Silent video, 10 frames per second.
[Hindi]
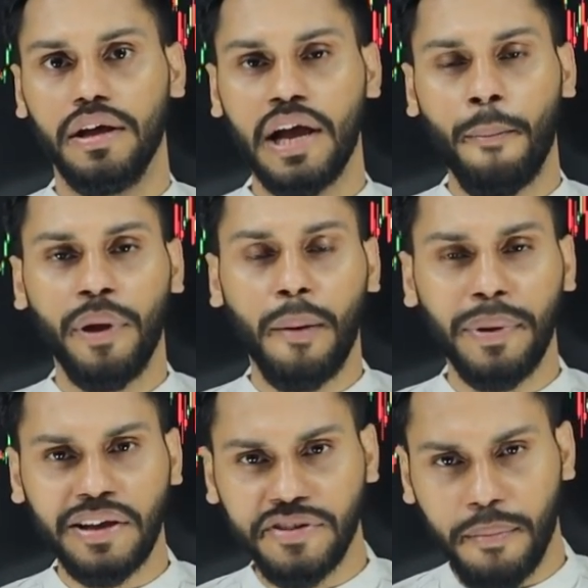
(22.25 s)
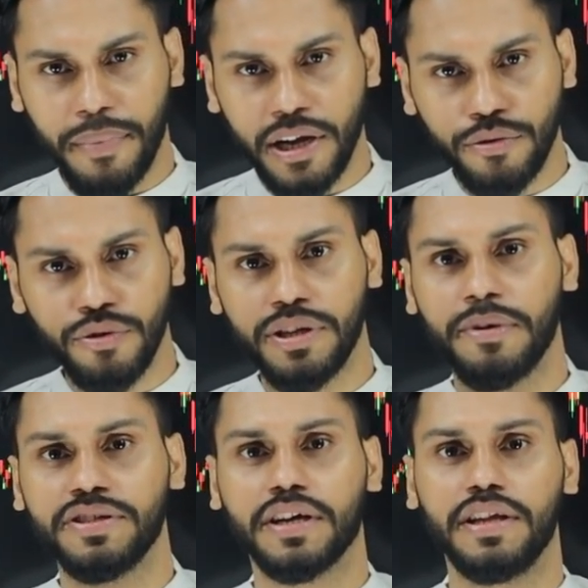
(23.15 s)
यहाँ पे आप एग्जाम्पल के थ्रू
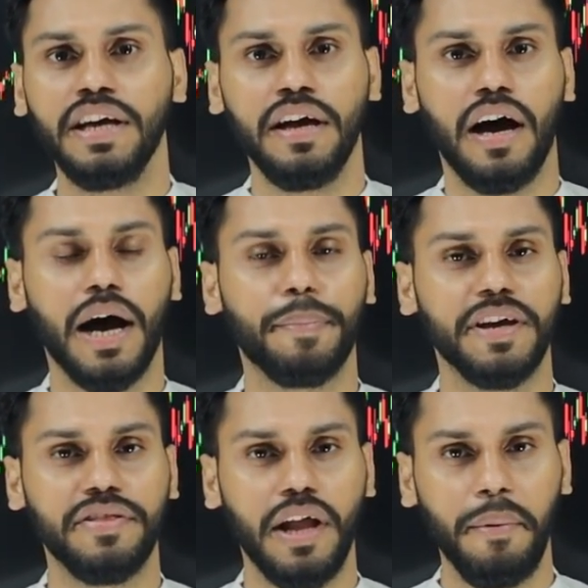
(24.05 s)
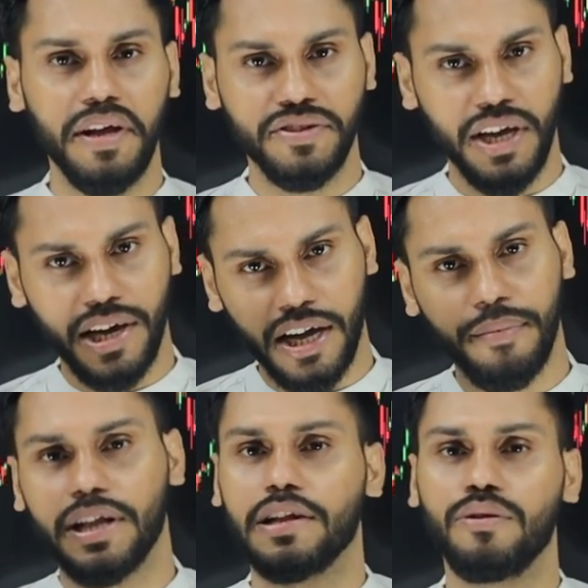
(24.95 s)
समझ सकते हैं आप कितना भी अच्छा घर
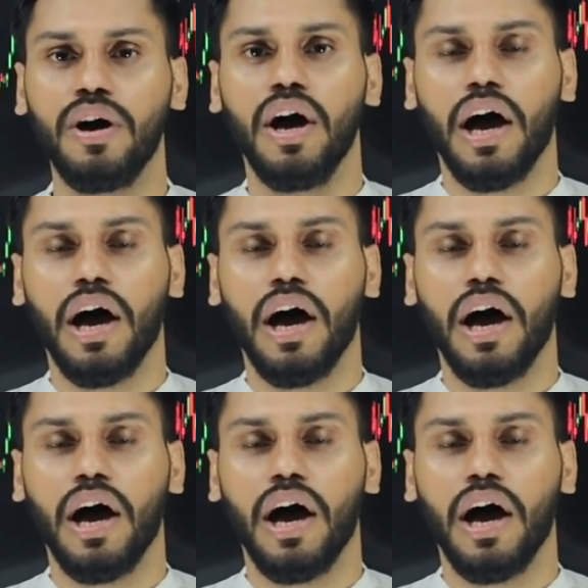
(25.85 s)
बना लो